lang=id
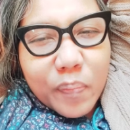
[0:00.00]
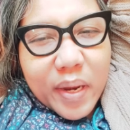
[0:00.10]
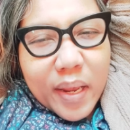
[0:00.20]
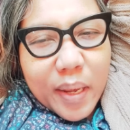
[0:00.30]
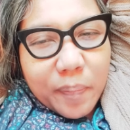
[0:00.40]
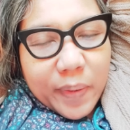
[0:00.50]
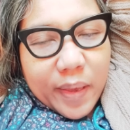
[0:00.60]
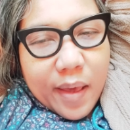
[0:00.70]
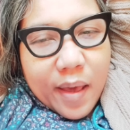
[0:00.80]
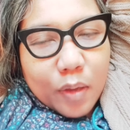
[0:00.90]
deh
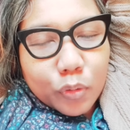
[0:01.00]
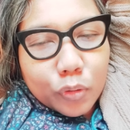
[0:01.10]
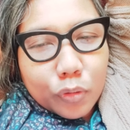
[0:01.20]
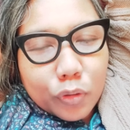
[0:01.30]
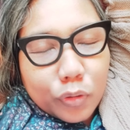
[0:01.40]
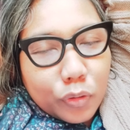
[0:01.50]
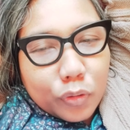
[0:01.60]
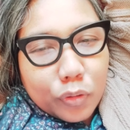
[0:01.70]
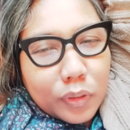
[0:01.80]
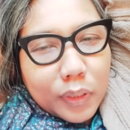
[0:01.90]
PA
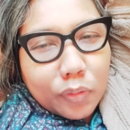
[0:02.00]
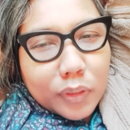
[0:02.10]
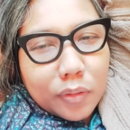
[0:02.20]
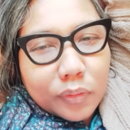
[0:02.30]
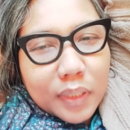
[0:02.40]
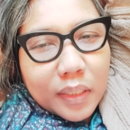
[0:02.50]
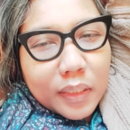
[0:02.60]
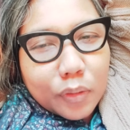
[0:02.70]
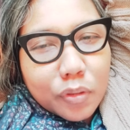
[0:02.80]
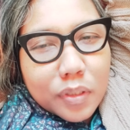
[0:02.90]
untuk
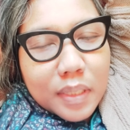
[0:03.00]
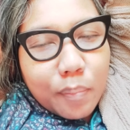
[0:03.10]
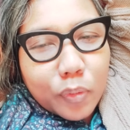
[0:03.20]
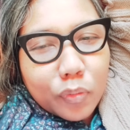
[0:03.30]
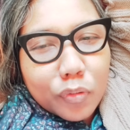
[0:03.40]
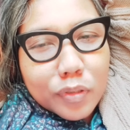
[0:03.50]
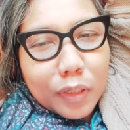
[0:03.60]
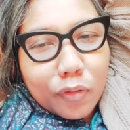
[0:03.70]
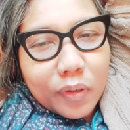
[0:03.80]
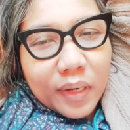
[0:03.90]
ikut-ikutan ikut campur
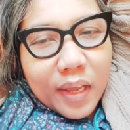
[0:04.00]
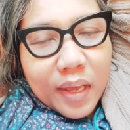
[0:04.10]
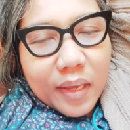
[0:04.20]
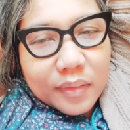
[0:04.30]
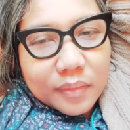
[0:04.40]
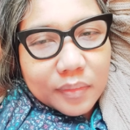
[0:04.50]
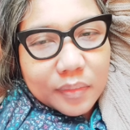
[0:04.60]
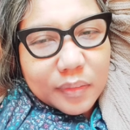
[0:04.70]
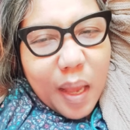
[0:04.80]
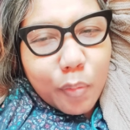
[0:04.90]
urusan orang
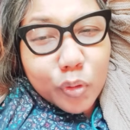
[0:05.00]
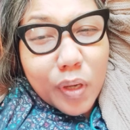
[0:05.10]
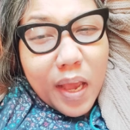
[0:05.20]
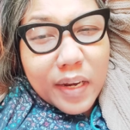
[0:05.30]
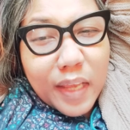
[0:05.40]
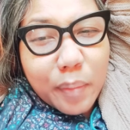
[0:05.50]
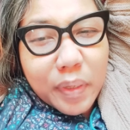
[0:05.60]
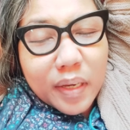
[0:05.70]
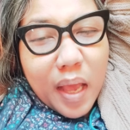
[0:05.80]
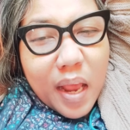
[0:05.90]
kamu tuh nggak ada yang
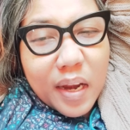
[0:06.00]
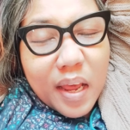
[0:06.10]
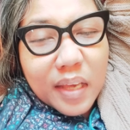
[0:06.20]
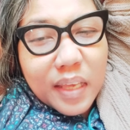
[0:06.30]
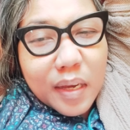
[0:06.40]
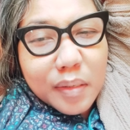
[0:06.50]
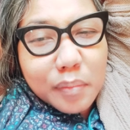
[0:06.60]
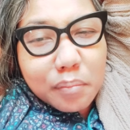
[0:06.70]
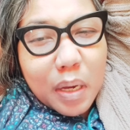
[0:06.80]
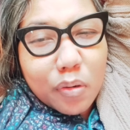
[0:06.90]
nggak ada yang
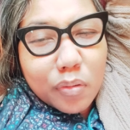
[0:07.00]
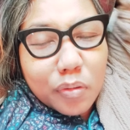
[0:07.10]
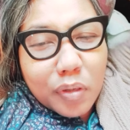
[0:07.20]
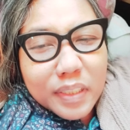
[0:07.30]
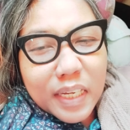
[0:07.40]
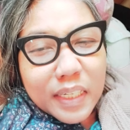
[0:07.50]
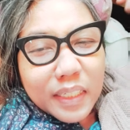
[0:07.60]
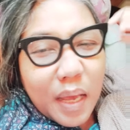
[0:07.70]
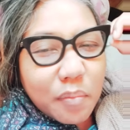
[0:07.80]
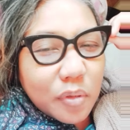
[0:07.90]
mau
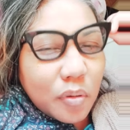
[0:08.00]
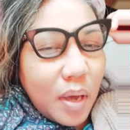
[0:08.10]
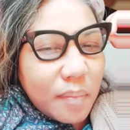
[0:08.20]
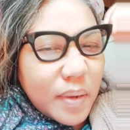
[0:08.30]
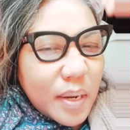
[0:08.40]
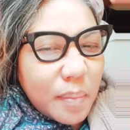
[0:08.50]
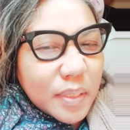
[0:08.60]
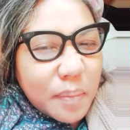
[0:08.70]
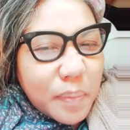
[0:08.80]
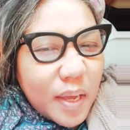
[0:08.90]
ngejadiin kamu apa
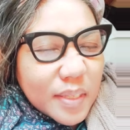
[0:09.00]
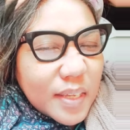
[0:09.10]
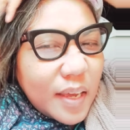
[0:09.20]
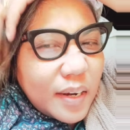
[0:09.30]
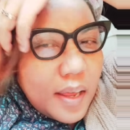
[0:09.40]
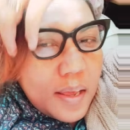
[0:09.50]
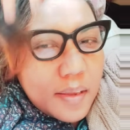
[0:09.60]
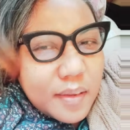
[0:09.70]
namanya pengacara